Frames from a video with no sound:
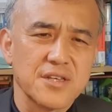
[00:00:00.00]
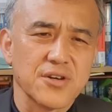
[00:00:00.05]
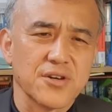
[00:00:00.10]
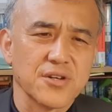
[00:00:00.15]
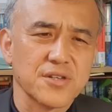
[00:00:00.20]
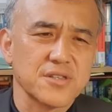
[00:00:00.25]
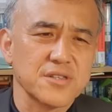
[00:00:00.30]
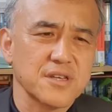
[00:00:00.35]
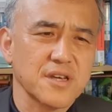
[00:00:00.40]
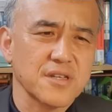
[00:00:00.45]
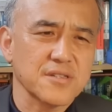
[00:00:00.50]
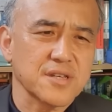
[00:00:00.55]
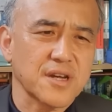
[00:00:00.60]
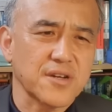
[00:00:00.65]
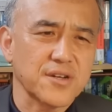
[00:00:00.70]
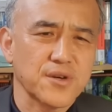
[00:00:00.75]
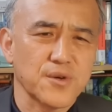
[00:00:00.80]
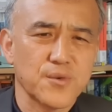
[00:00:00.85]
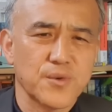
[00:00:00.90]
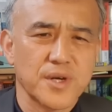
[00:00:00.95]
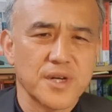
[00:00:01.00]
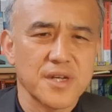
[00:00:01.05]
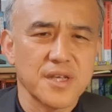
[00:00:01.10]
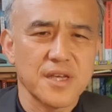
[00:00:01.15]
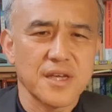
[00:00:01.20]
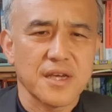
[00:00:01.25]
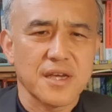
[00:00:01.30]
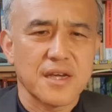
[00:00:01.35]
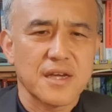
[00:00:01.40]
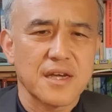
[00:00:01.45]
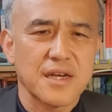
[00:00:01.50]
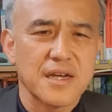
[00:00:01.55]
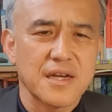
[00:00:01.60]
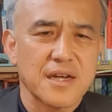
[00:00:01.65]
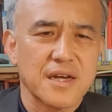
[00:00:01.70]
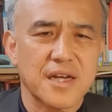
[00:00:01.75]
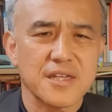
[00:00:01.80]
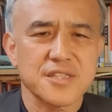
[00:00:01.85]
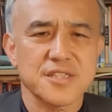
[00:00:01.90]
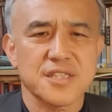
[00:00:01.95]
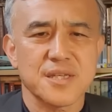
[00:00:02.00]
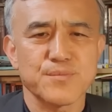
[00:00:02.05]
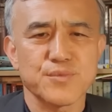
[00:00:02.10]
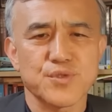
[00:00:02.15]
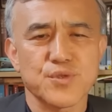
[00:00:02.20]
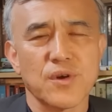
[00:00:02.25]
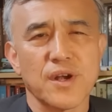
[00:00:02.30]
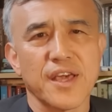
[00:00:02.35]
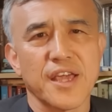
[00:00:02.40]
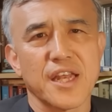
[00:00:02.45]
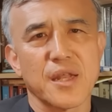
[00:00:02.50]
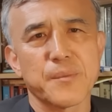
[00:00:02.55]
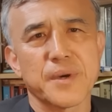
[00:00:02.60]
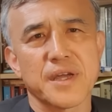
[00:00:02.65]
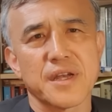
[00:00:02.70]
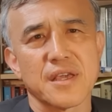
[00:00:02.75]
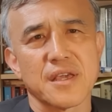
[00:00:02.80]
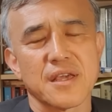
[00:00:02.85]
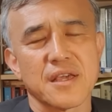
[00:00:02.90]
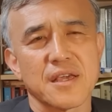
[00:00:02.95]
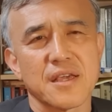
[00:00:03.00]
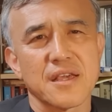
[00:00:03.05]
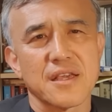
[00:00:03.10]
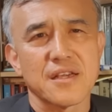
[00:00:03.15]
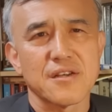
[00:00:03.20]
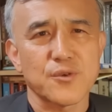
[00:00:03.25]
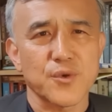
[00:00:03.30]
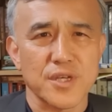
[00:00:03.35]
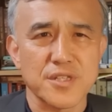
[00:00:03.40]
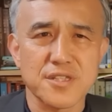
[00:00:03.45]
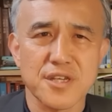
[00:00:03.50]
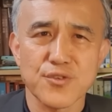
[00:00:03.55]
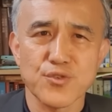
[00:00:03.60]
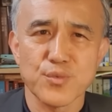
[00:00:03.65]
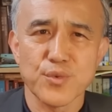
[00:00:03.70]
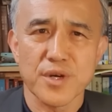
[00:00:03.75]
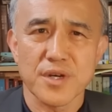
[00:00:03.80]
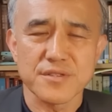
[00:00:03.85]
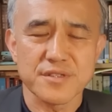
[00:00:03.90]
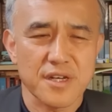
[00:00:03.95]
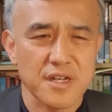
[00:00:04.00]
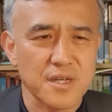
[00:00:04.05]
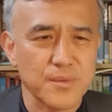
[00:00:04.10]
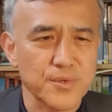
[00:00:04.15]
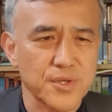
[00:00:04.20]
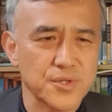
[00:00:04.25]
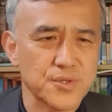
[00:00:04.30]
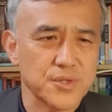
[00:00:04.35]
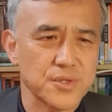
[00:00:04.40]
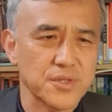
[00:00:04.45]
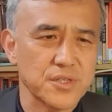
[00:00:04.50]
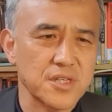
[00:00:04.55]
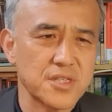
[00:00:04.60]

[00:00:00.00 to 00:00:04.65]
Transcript: 여기에 사령관이 카심 술레이니만이 이거 굉장히 유명한 사람이었죠.